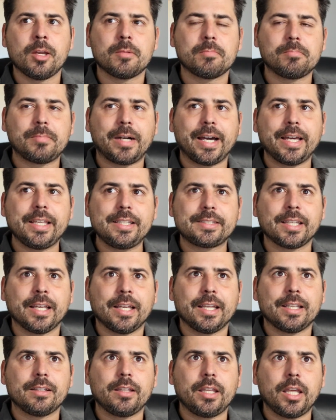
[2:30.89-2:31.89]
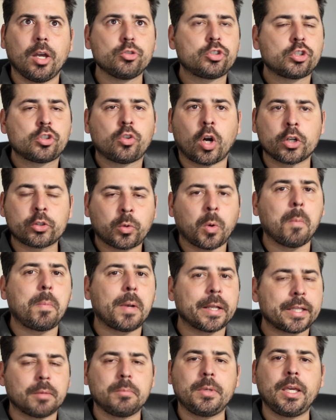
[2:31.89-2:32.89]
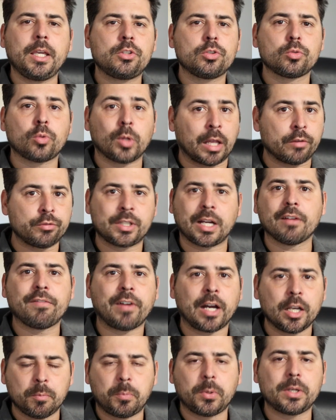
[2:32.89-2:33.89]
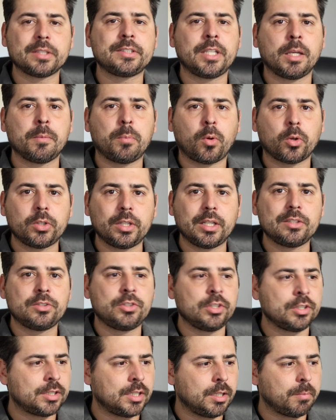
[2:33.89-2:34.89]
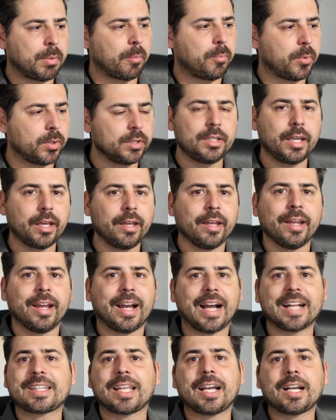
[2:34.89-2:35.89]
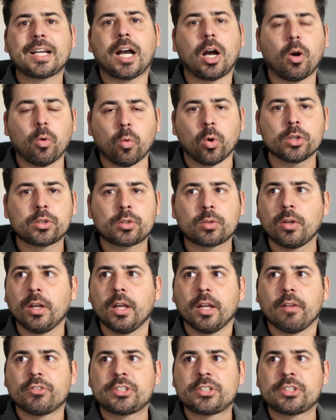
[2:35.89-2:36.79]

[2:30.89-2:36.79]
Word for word: mas eu discordo completamente do Olavo de Carvalho, por exemplo, quando ele diz que para poder atacar o outro,